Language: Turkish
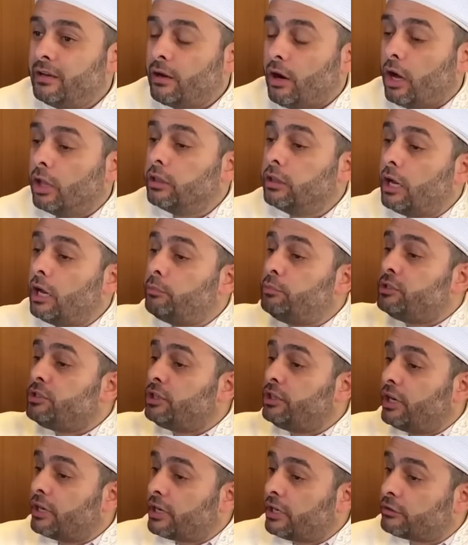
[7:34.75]
Allah bizi
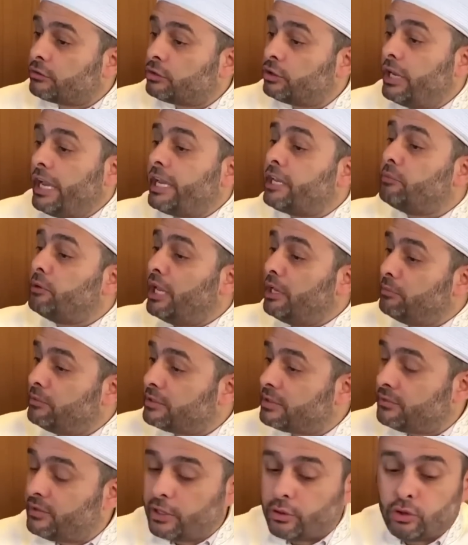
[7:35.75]
yarattı,
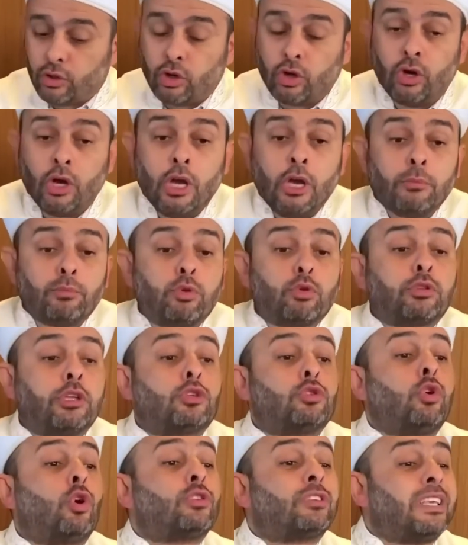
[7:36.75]
ekmeğimizi veriyor. Burada
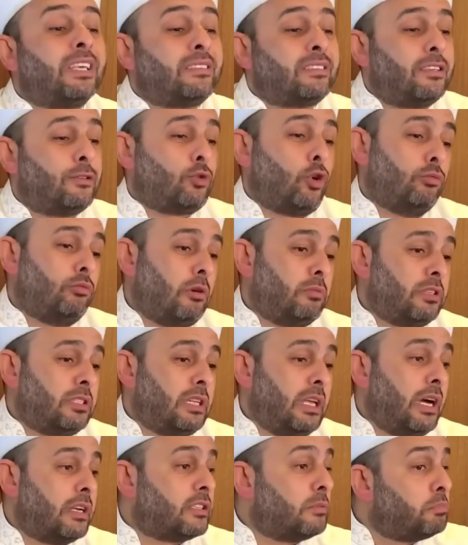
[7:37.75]
çok sessiz olmamız
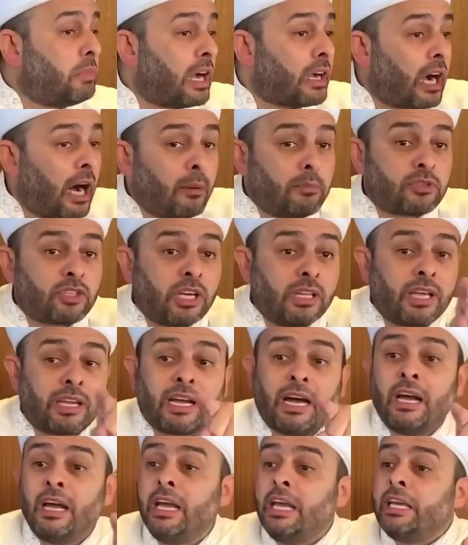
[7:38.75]
lazım. Bak
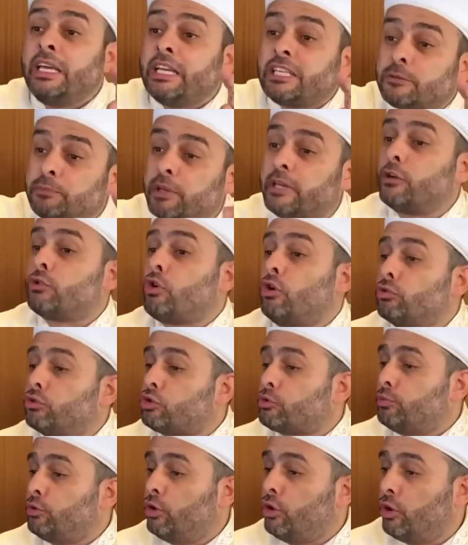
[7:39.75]
amcalara hiçbiri
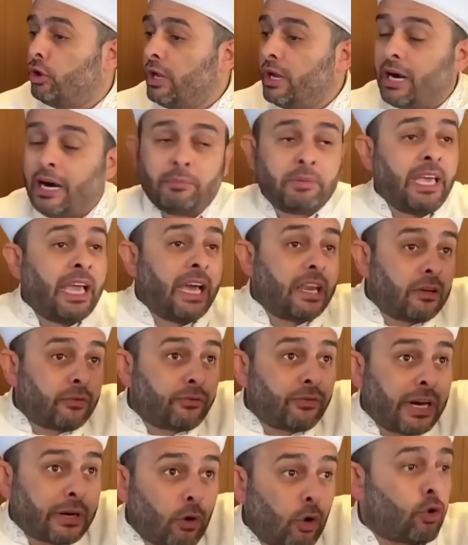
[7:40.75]
konuşmuyor. Ha bir herif
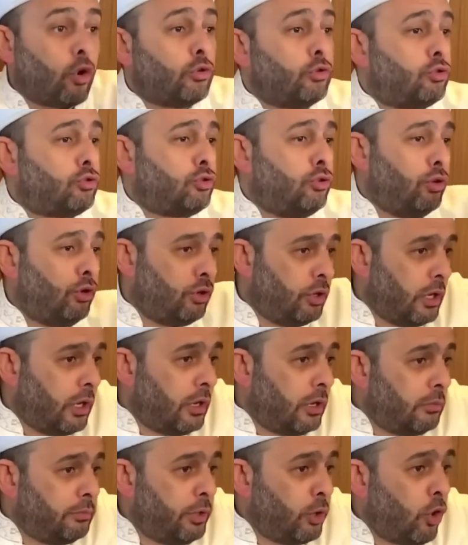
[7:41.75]
var o konuşuyor.
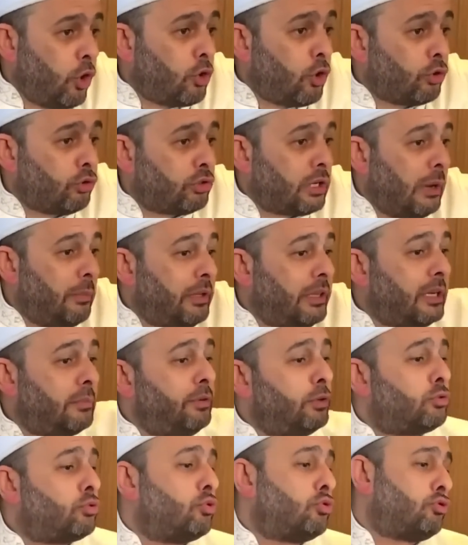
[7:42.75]
Bir o konuşabilir
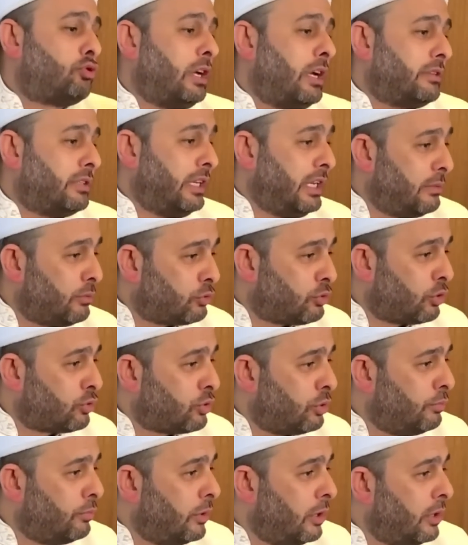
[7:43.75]
biz susacağız. İyi mi
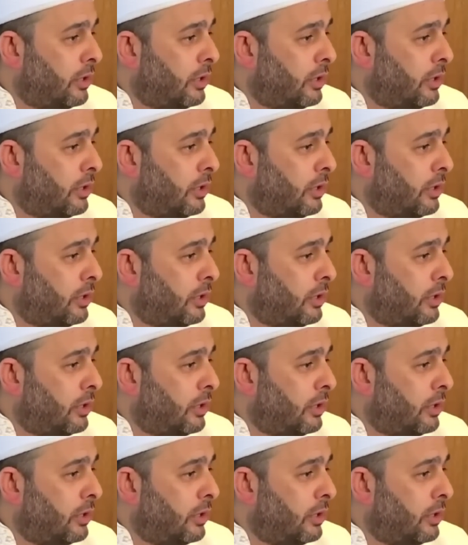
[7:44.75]
çocuğum?